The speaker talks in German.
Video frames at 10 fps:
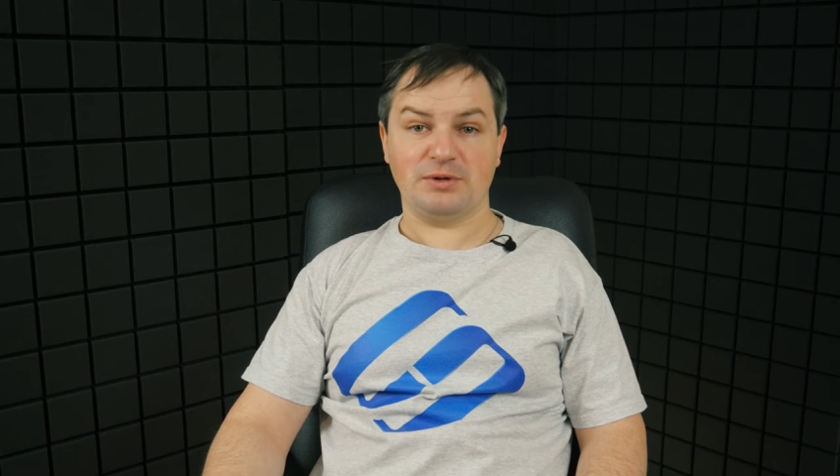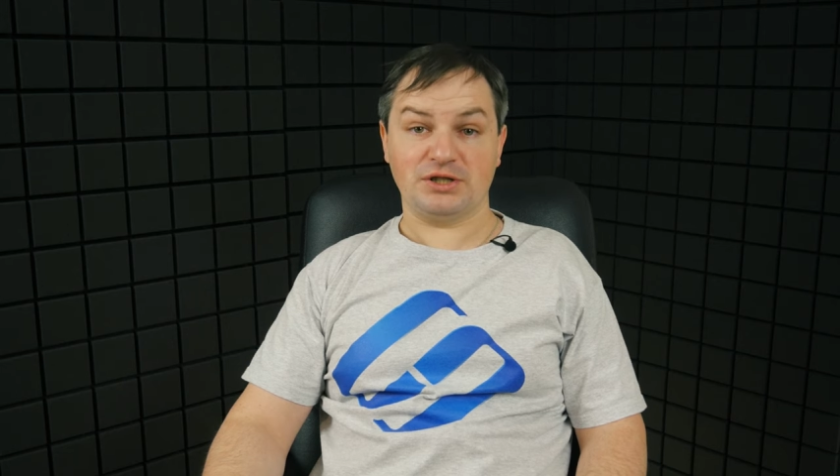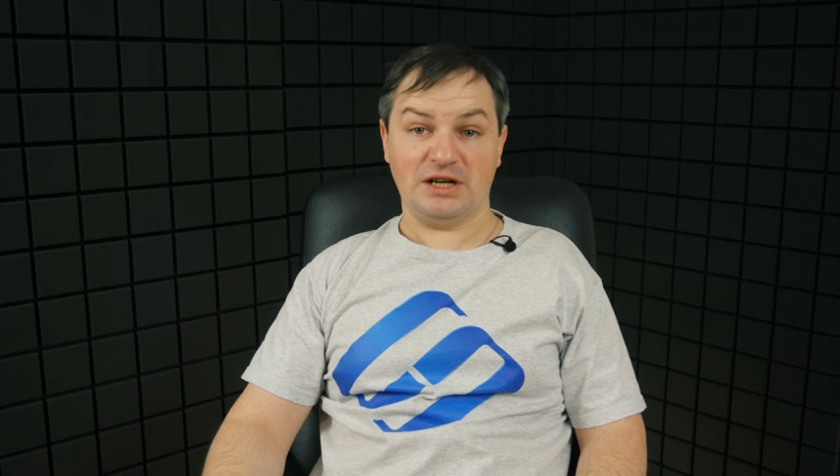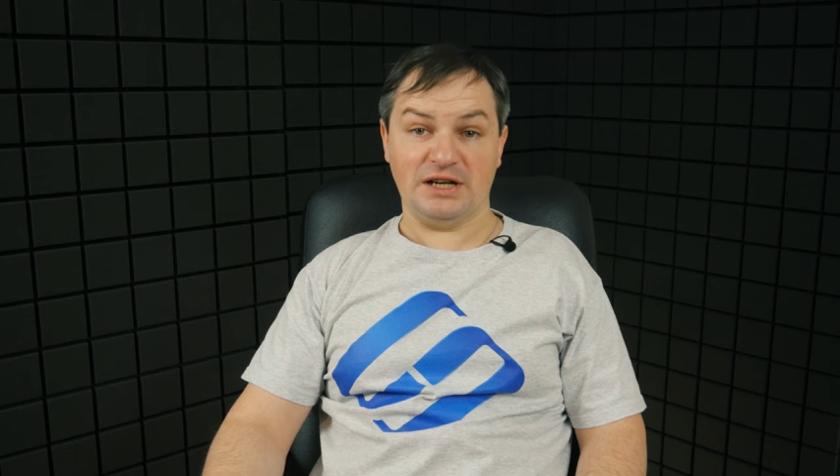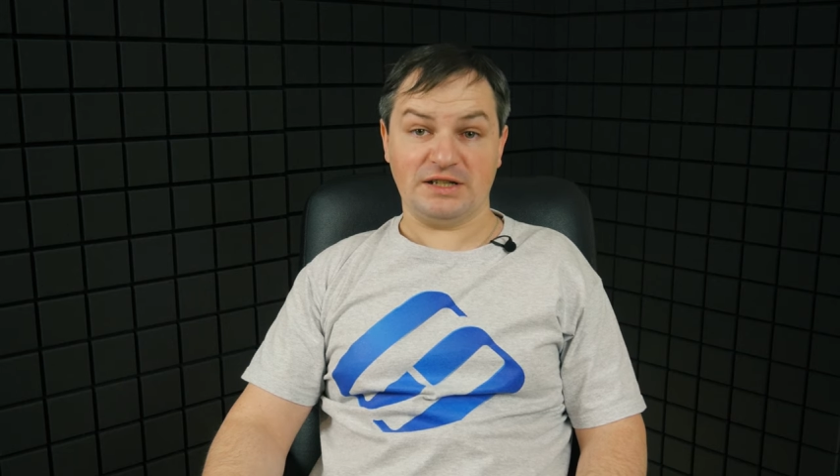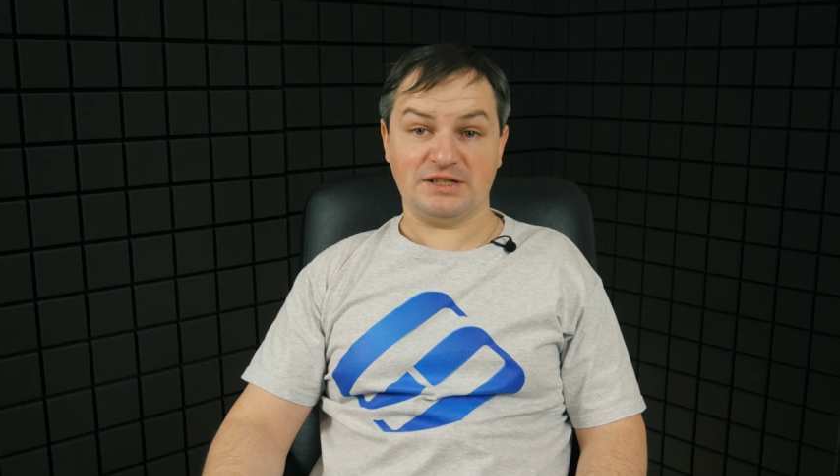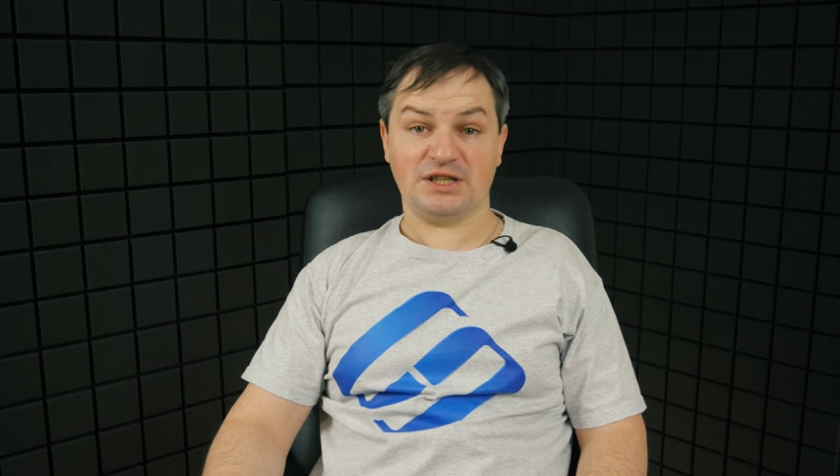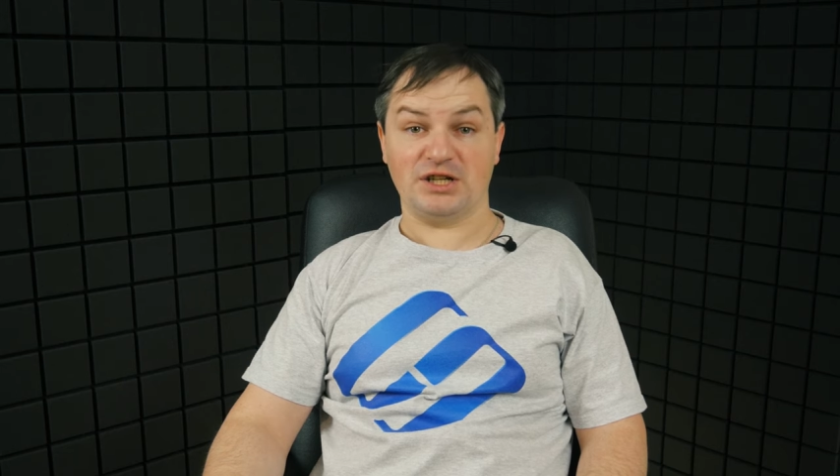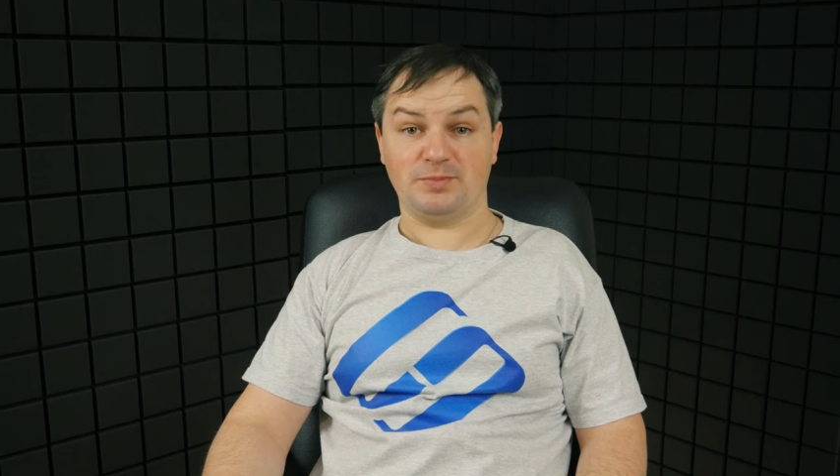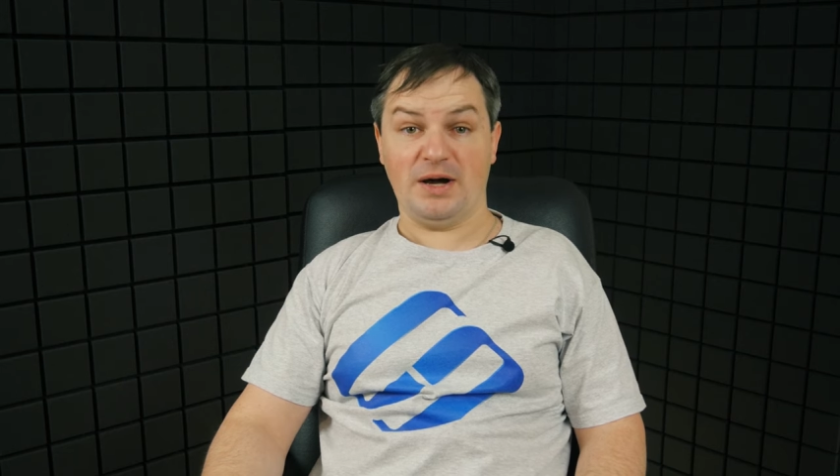installiert
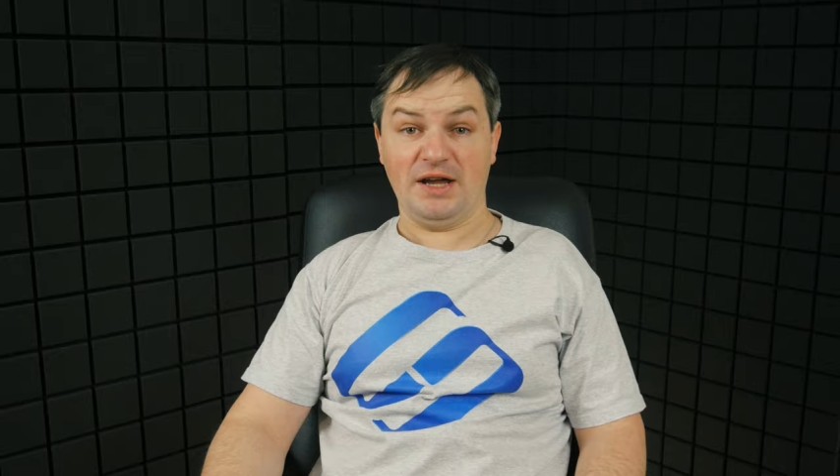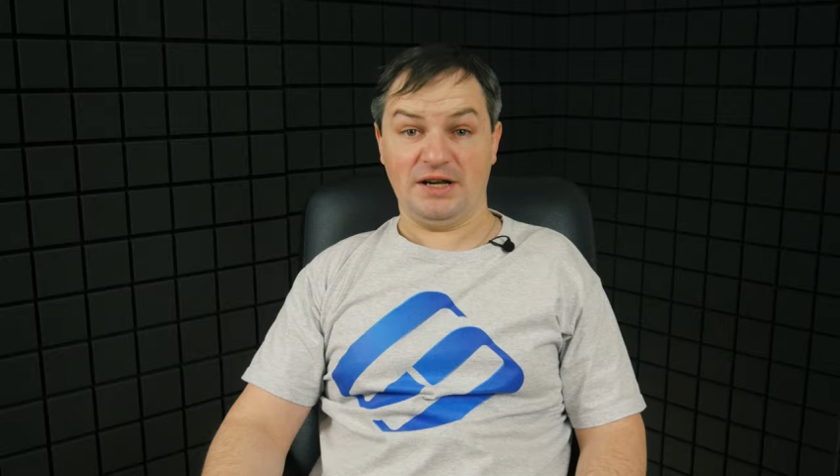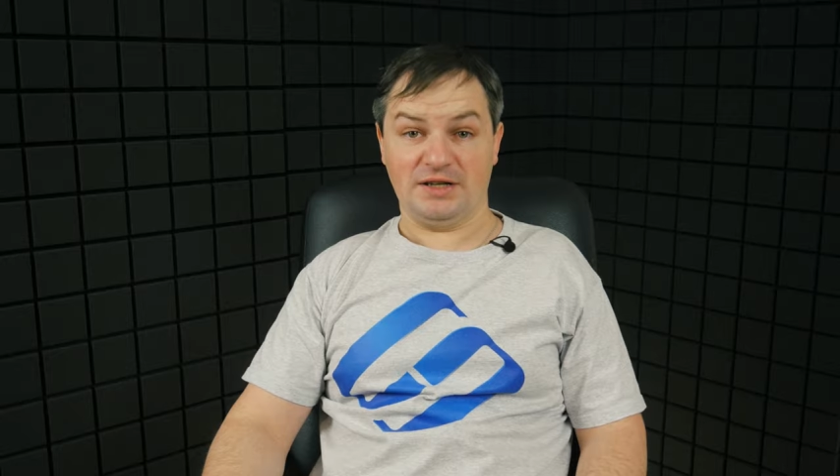ist, gespeichert